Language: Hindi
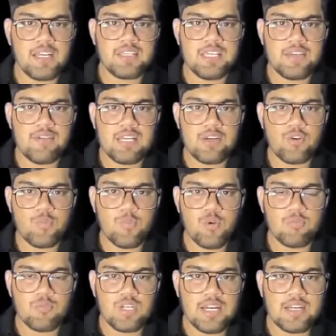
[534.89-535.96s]
ये वाले ग्रुप को हम
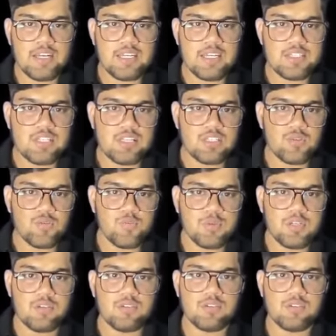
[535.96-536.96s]
उठा के लेके चलते हैं ऊपर